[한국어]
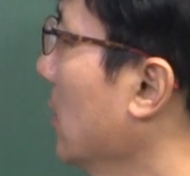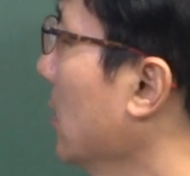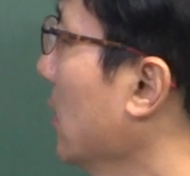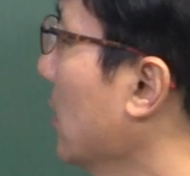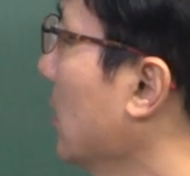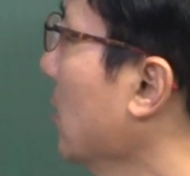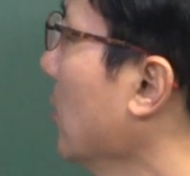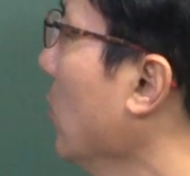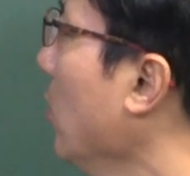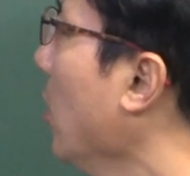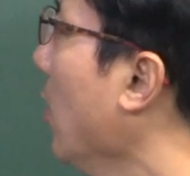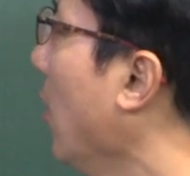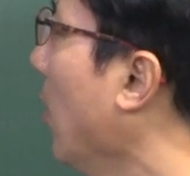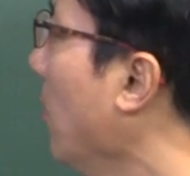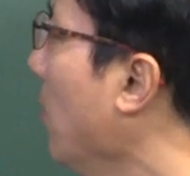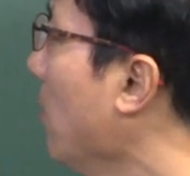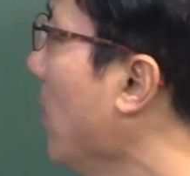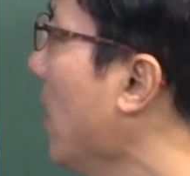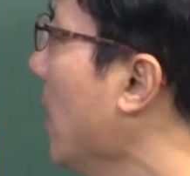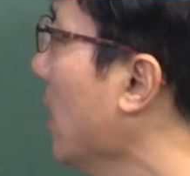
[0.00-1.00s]
그리고
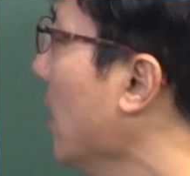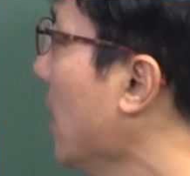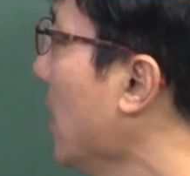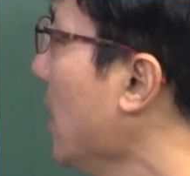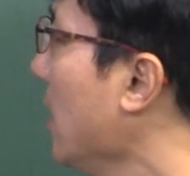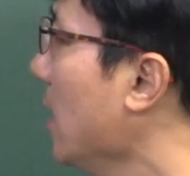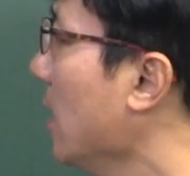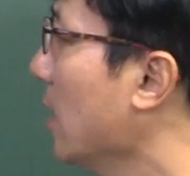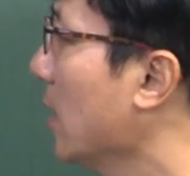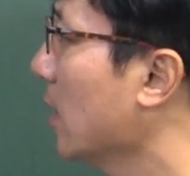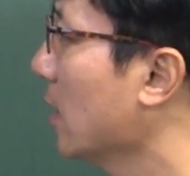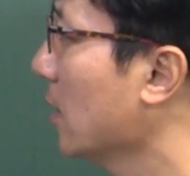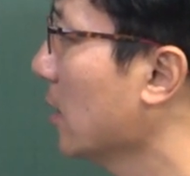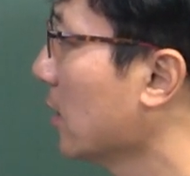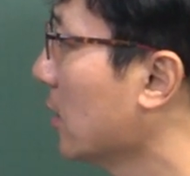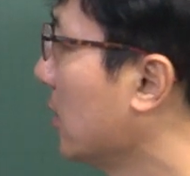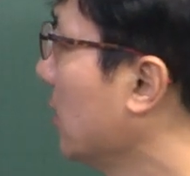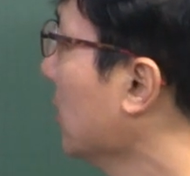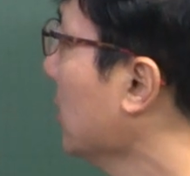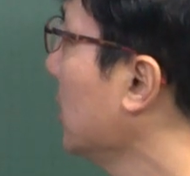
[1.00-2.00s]
엄마가
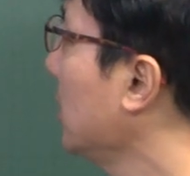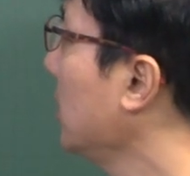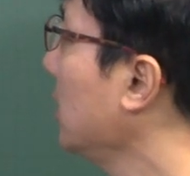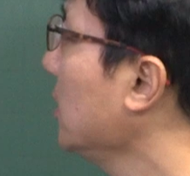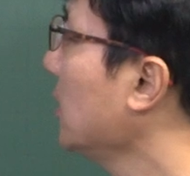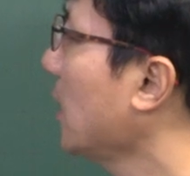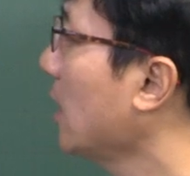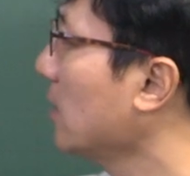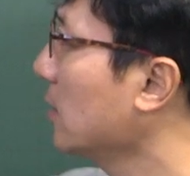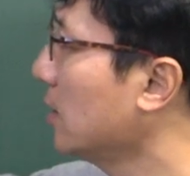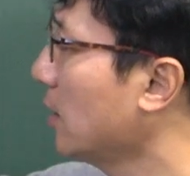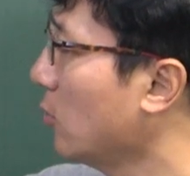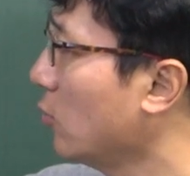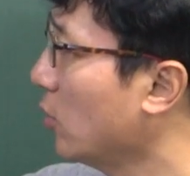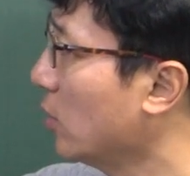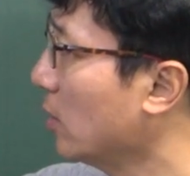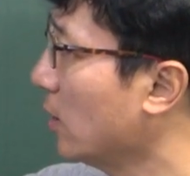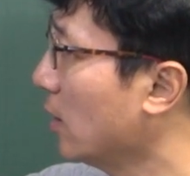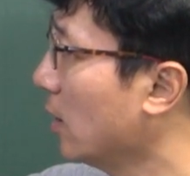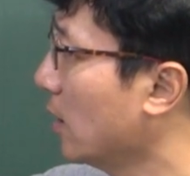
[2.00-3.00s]
그 시작을
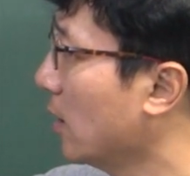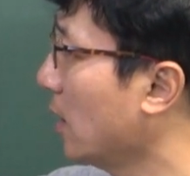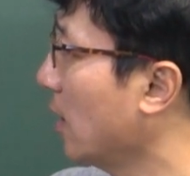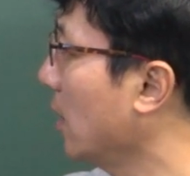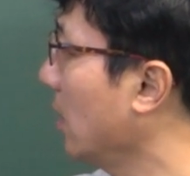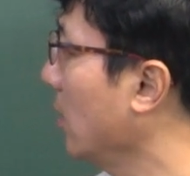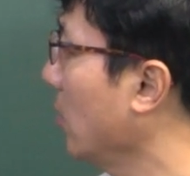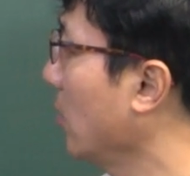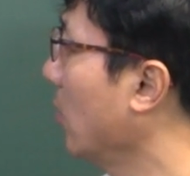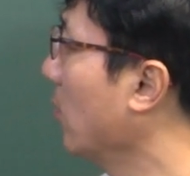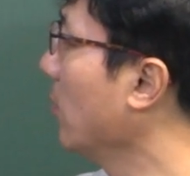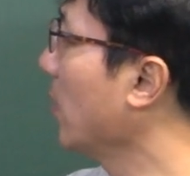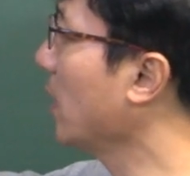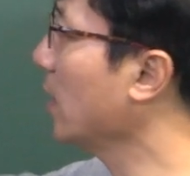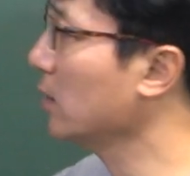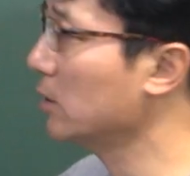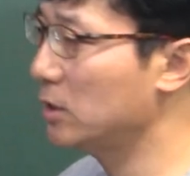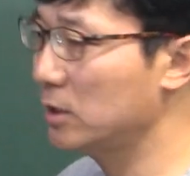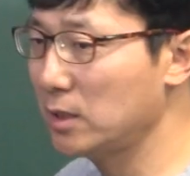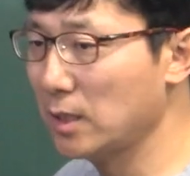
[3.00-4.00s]
제공한다니까.
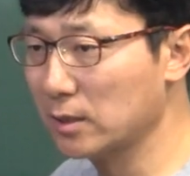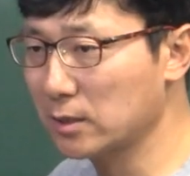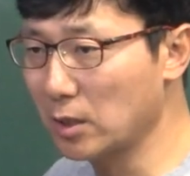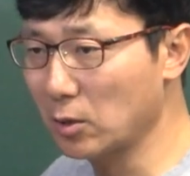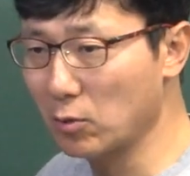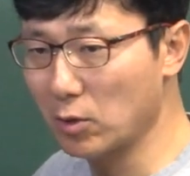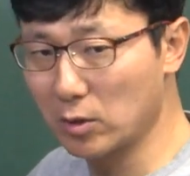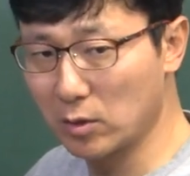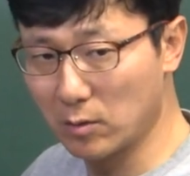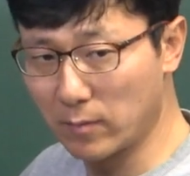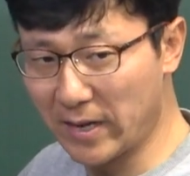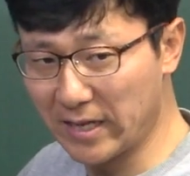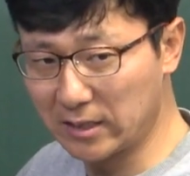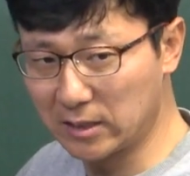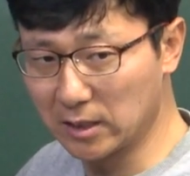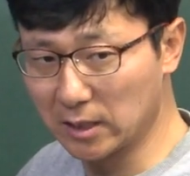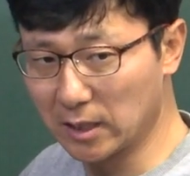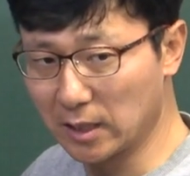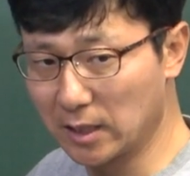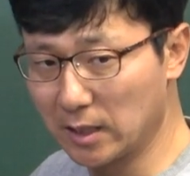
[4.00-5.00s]
엄마가 시작 제공하는 거
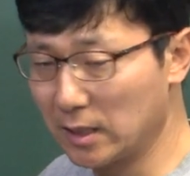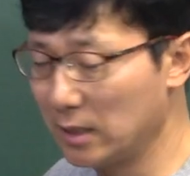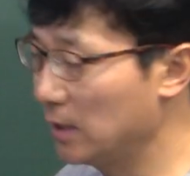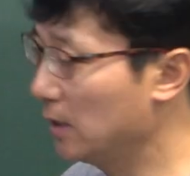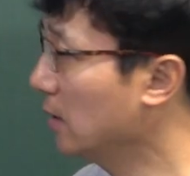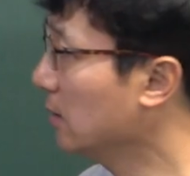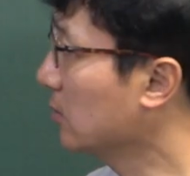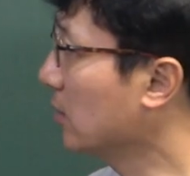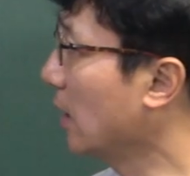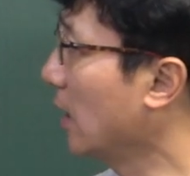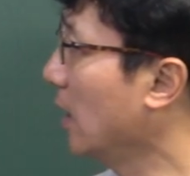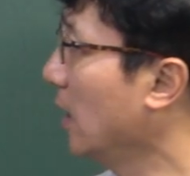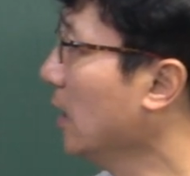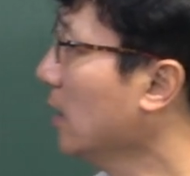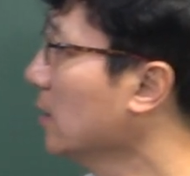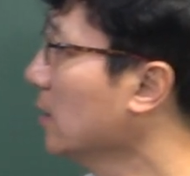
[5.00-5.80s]
맞지? 자,